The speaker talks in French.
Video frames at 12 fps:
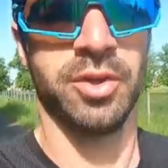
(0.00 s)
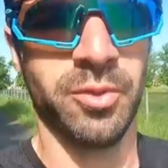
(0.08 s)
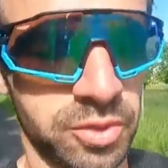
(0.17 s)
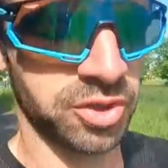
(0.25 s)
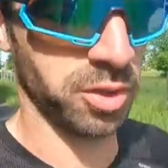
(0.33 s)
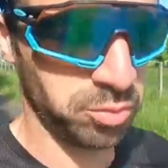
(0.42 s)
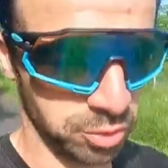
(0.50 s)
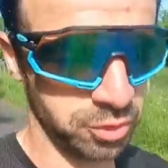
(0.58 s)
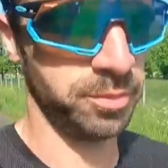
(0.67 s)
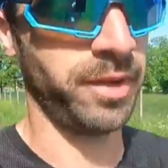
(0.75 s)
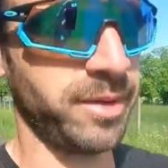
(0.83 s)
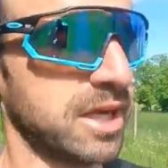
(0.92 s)
Donc
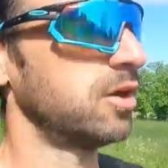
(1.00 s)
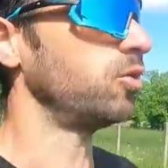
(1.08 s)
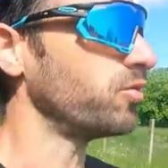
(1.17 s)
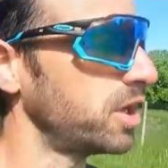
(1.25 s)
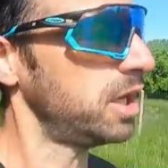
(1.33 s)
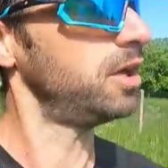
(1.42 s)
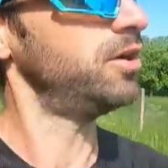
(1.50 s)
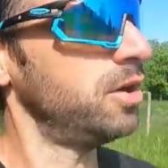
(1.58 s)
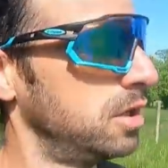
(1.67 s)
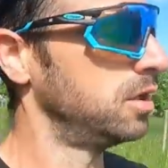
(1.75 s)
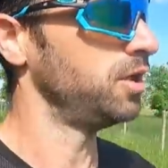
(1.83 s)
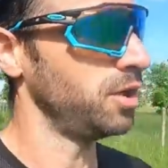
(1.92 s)
plutôt pas mal, on verra
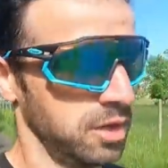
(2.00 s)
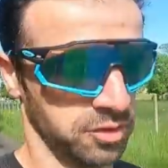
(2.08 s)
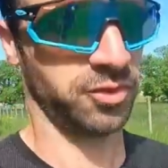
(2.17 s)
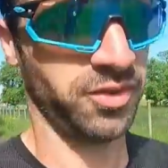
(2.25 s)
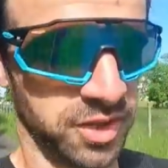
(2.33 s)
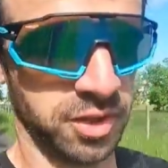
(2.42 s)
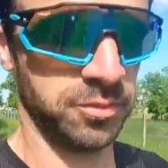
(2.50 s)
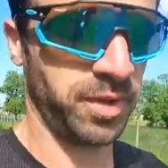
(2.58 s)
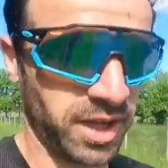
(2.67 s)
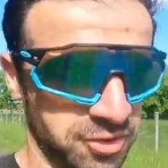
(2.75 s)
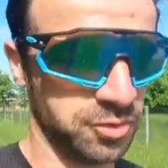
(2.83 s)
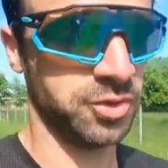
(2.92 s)
ce que ça donne
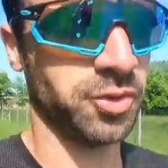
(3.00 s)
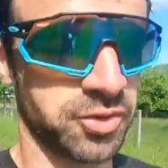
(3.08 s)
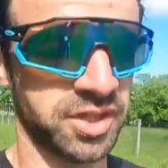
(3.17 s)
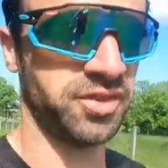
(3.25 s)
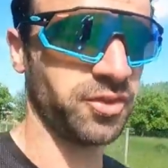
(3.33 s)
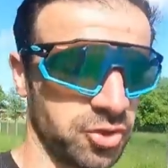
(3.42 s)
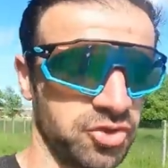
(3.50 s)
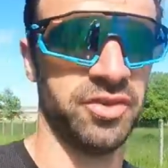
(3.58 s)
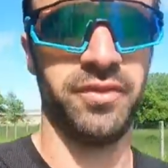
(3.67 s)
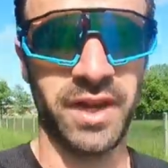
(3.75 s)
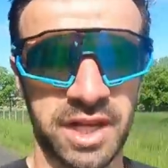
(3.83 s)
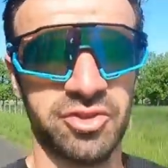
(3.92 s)
par la suite. En tout cas, c'est ce que
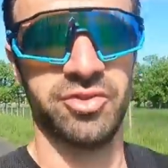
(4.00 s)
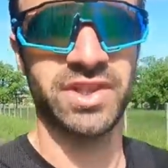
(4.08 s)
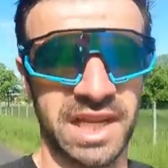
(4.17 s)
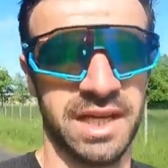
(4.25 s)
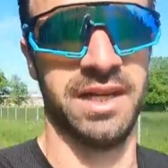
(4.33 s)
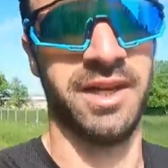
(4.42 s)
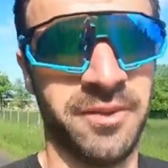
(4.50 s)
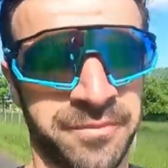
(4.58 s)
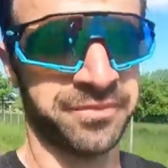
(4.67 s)
je vais faire jusqu'à la,